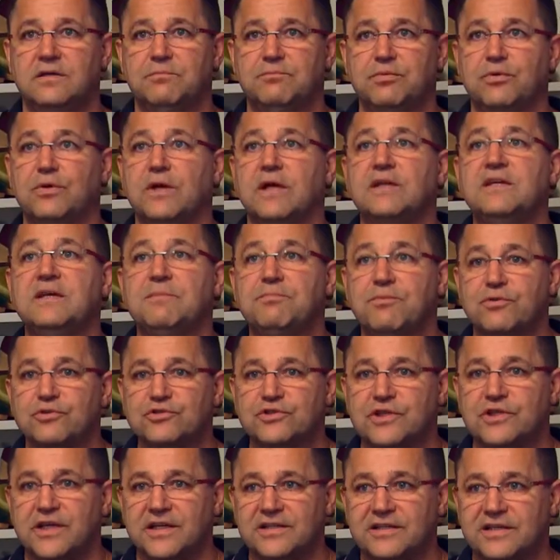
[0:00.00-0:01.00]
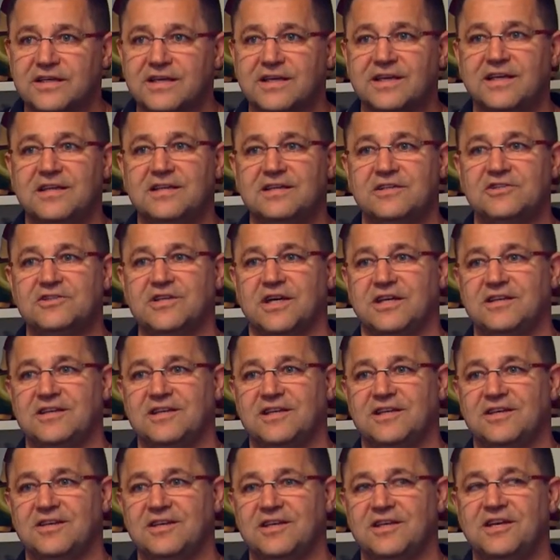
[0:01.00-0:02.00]
pour l'année prochaine créer déjà
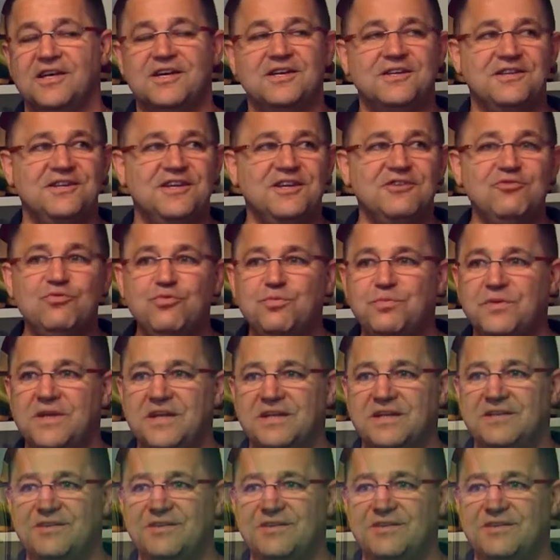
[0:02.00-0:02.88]
des, des nu-pieds